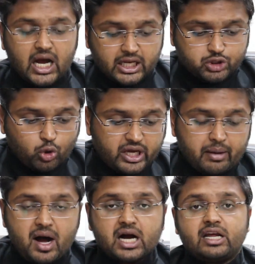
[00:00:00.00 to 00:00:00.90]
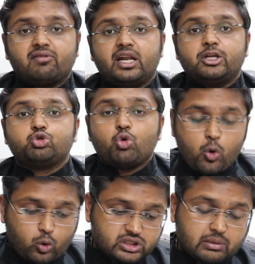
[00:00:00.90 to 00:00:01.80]
जहाज छोड़ के भागने वाले
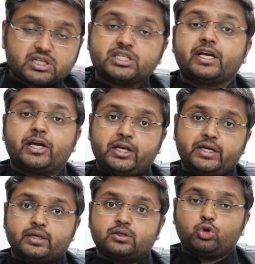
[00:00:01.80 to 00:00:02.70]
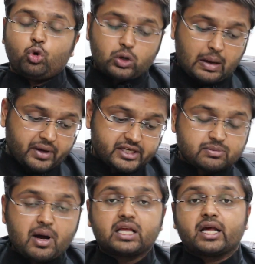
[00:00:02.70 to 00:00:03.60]
चूहों को समझने के लिए जो लोग आपका
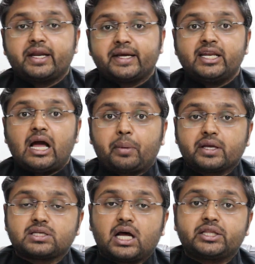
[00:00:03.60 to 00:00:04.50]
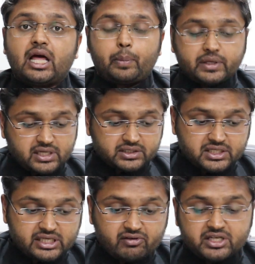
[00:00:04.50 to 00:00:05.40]
इस्तेमाल करने के लिए आपके साथ थे आपकी
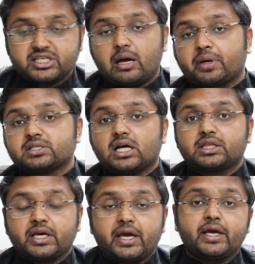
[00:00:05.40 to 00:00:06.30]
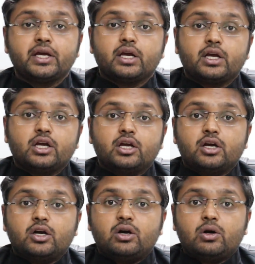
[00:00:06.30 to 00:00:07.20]
सक्सेस की वजह से आपके साथ थे
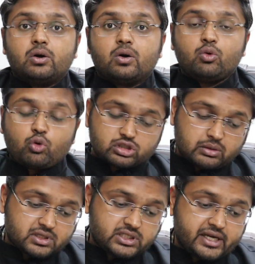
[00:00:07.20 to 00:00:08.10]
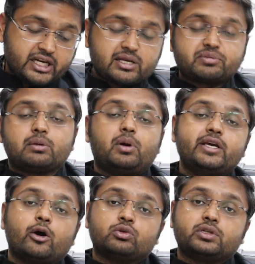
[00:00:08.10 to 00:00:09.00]
उनको समझने के लिए सबसे
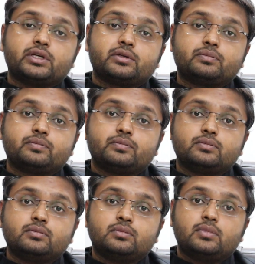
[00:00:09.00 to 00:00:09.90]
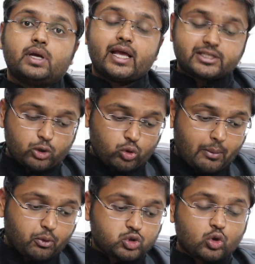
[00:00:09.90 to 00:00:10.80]
बढ़िया होते हैं ऐसे लोग
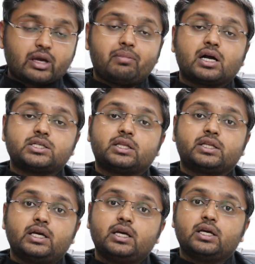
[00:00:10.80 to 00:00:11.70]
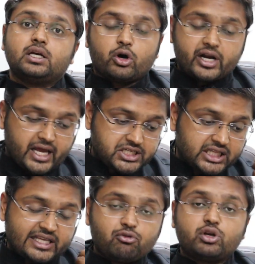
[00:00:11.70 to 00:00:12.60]
आपको छोड़ के भाग जाते हैं और रह
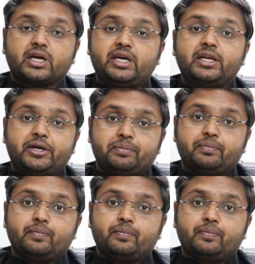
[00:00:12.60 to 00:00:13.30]
जाते हैं वो नगीने